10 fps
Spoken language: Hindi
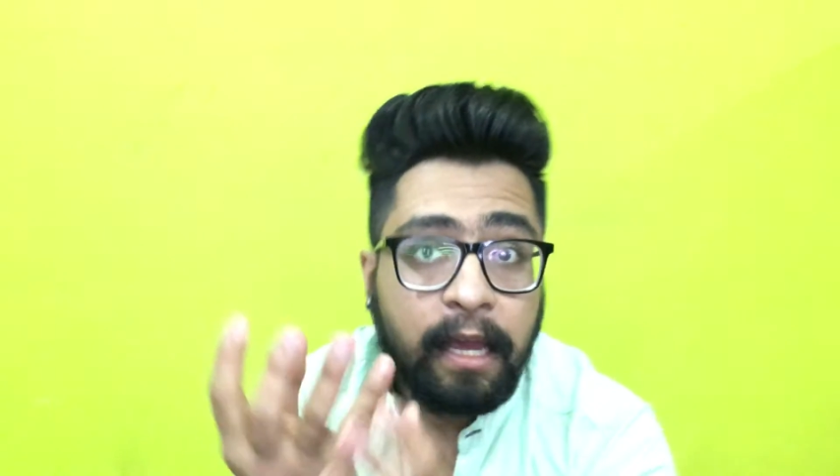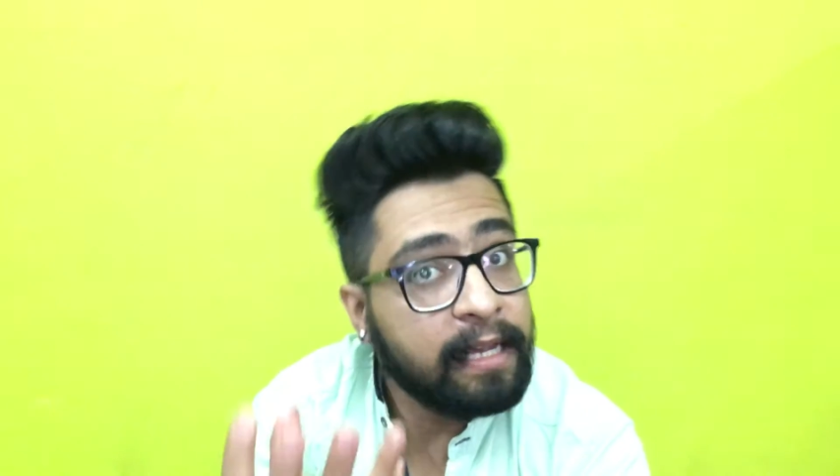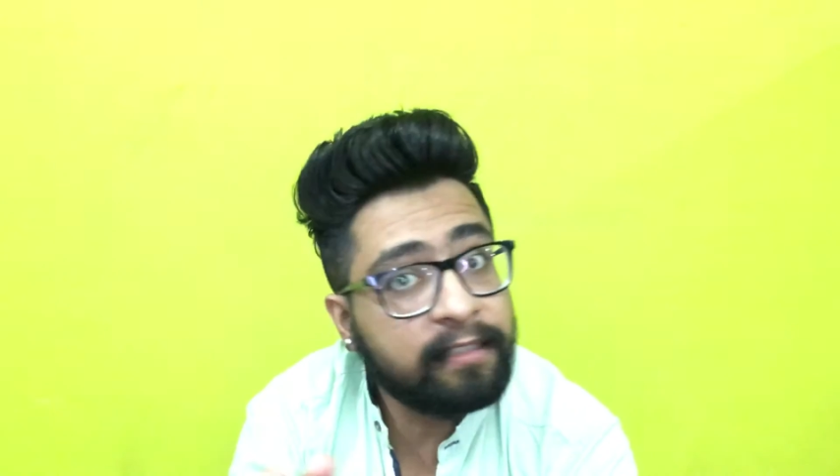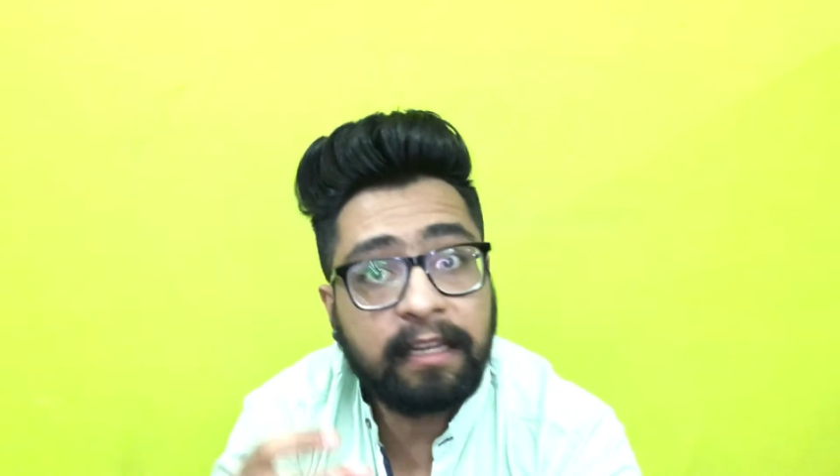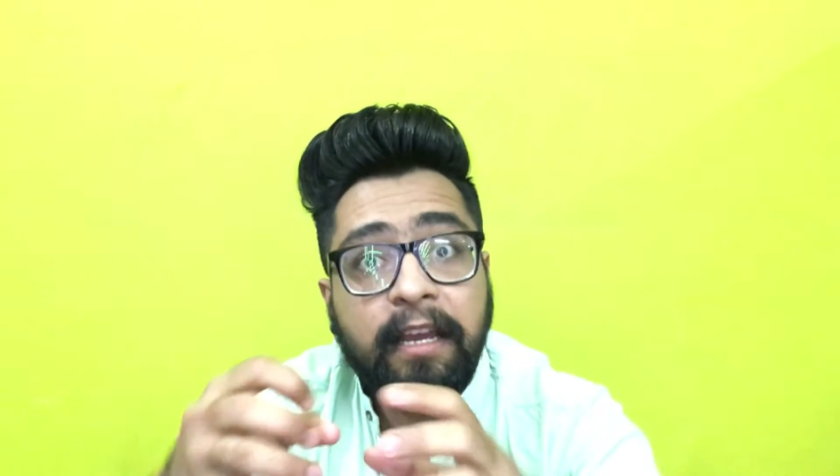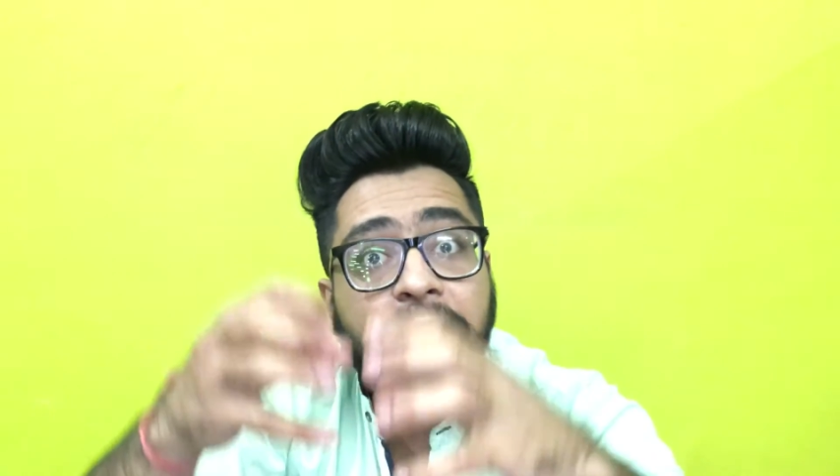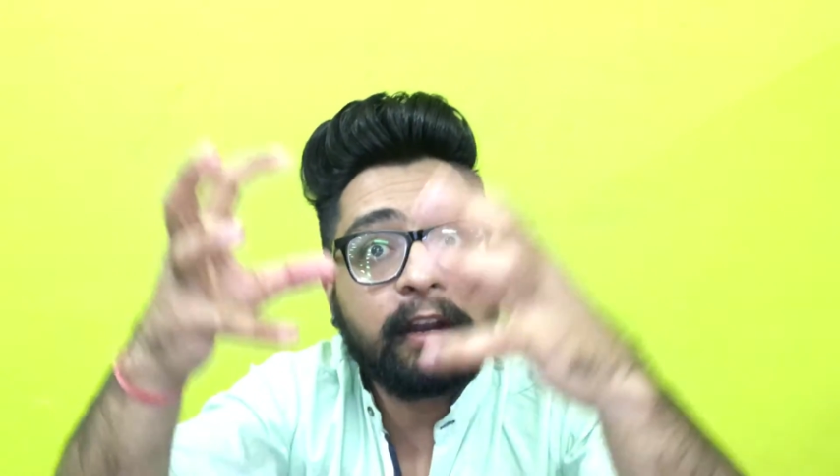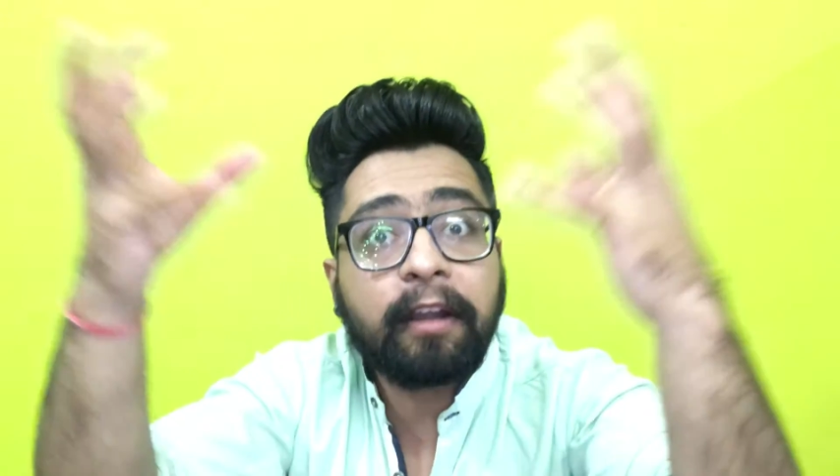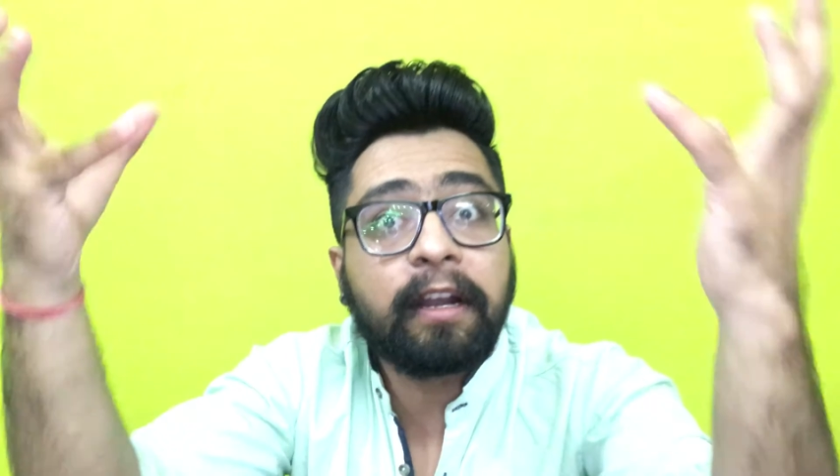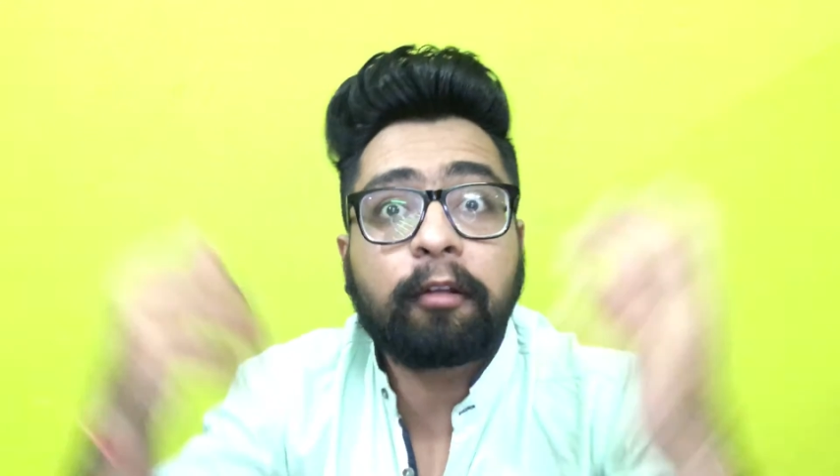इसलिए
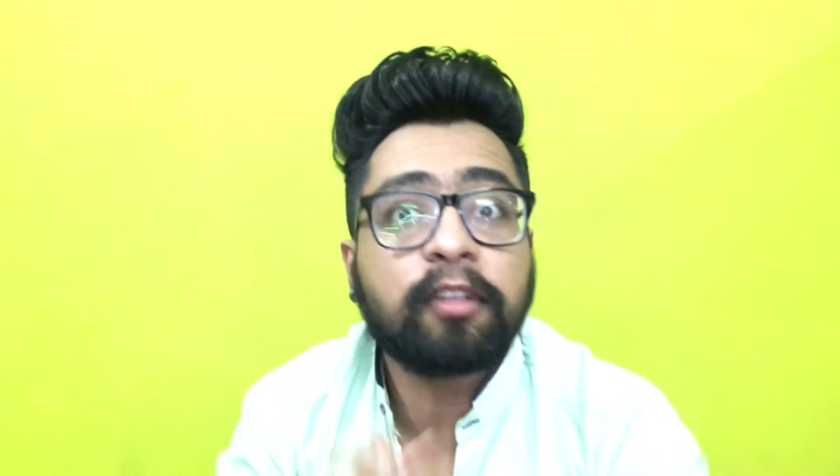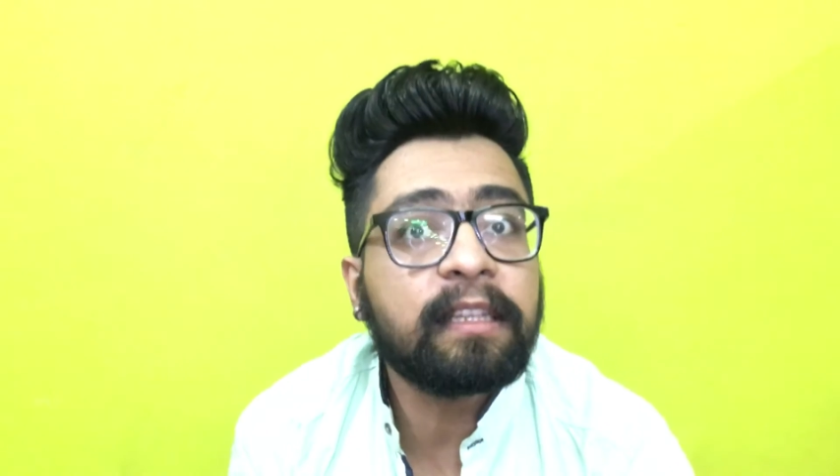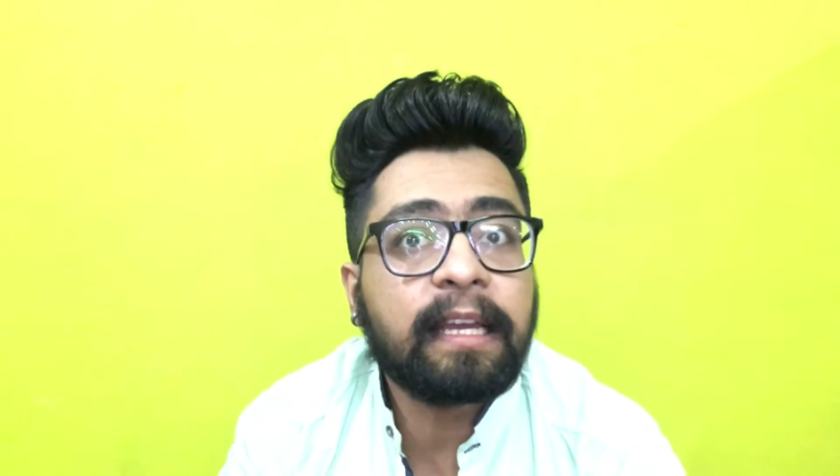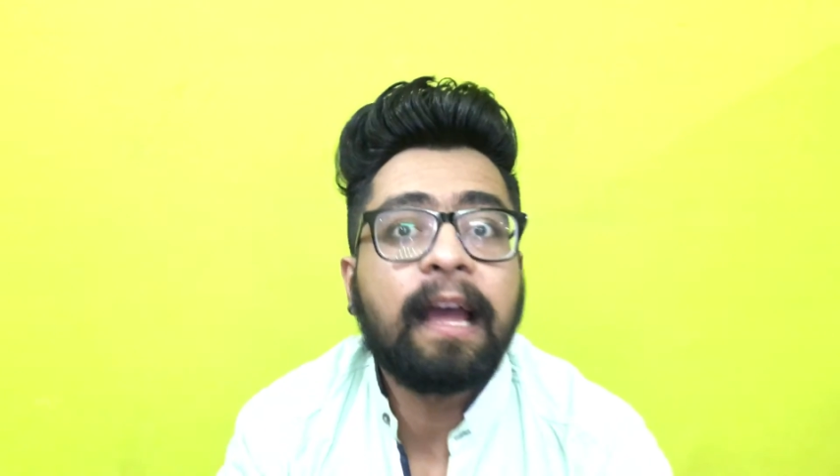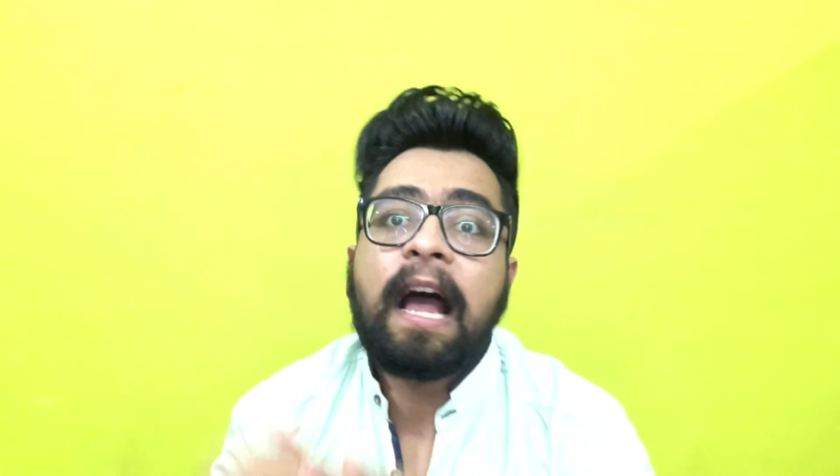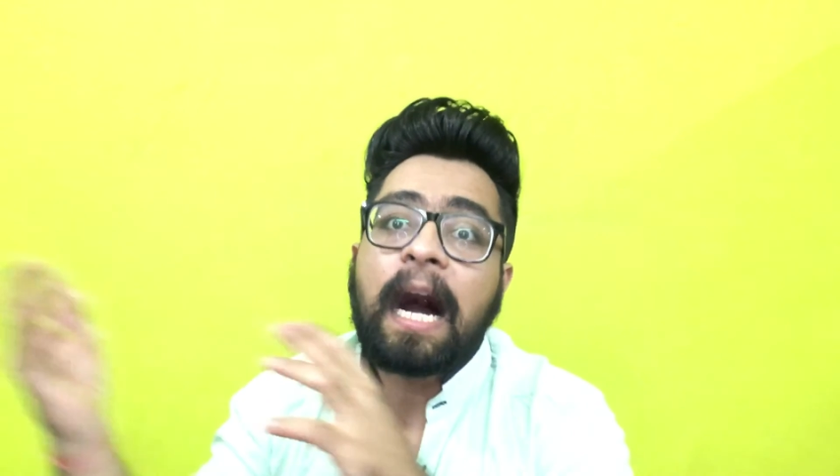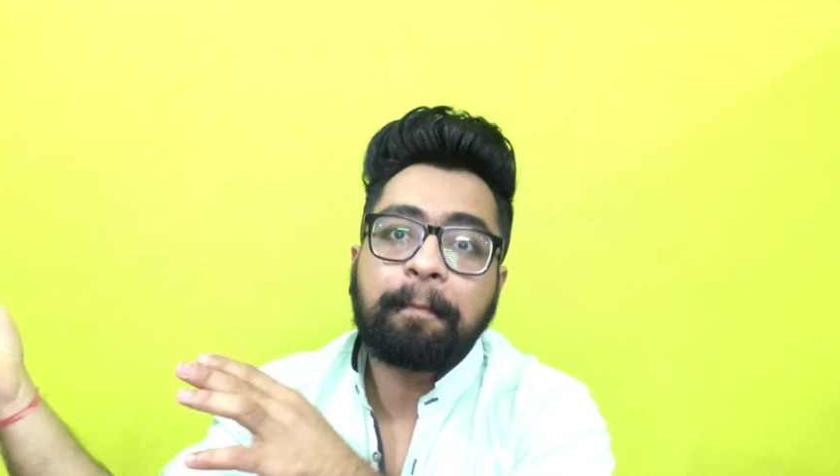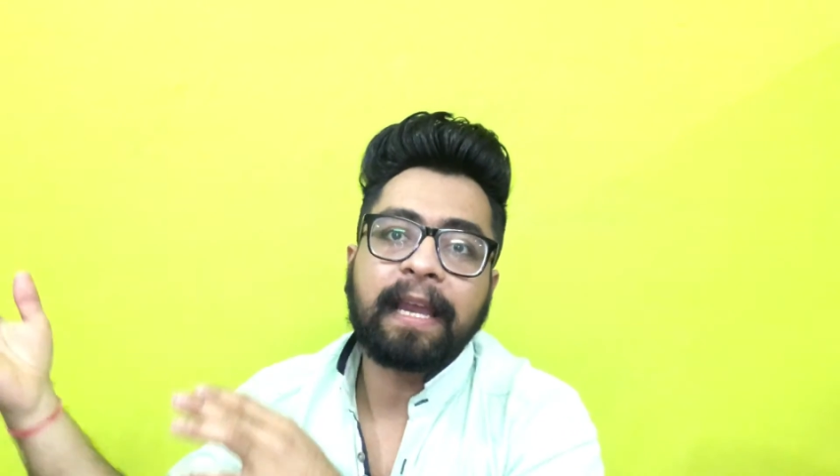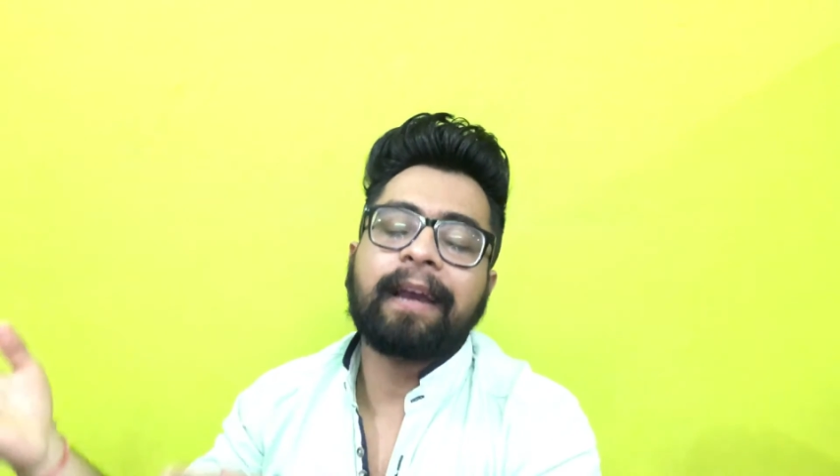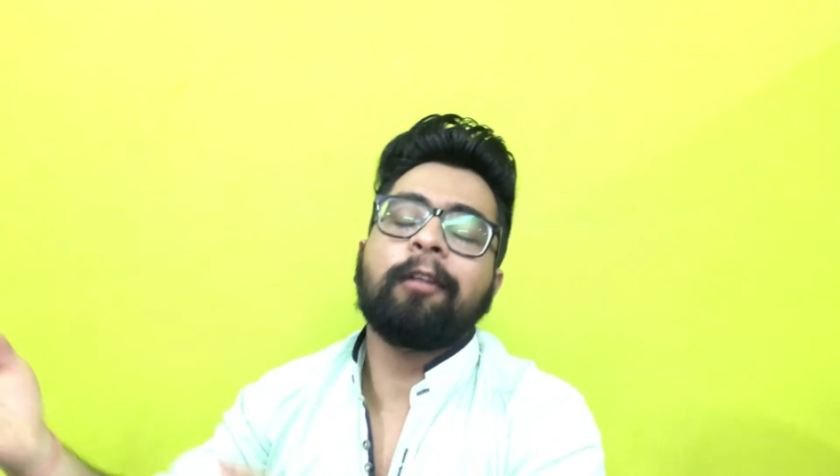रेड रेड हो जाता है अब
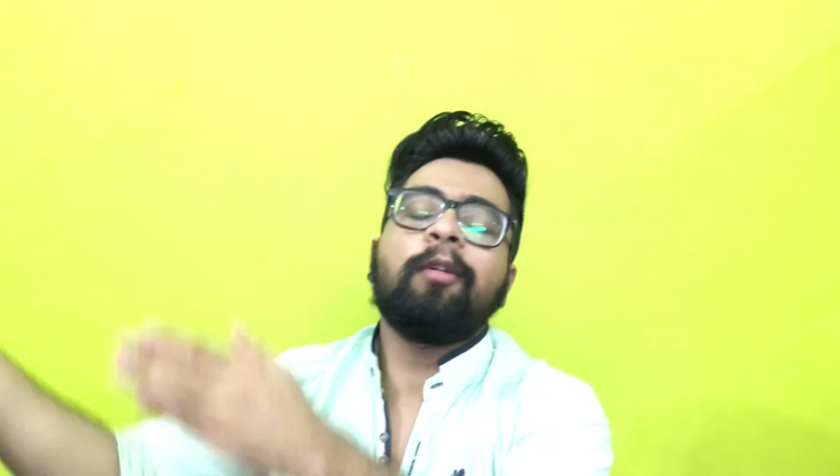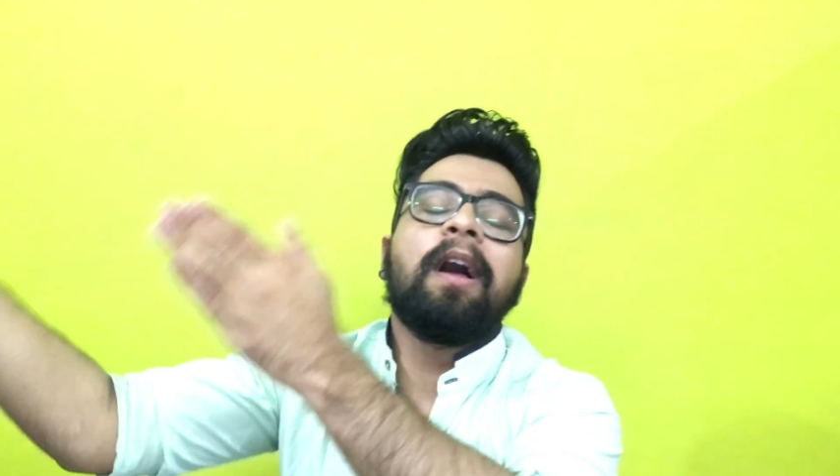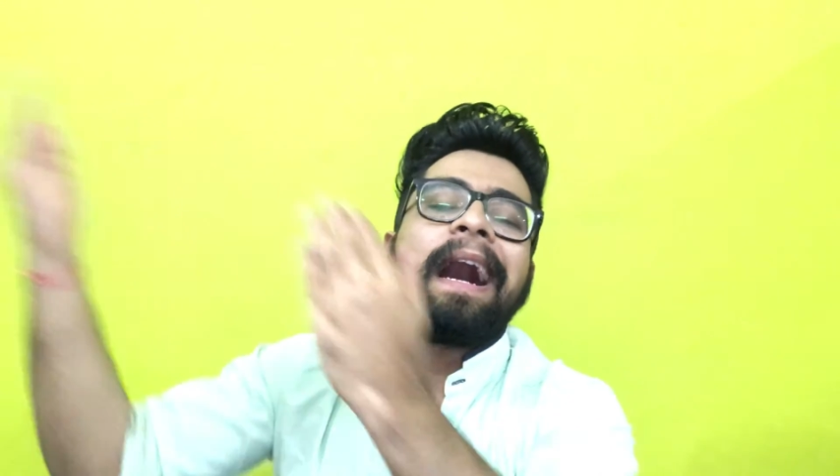क्या करो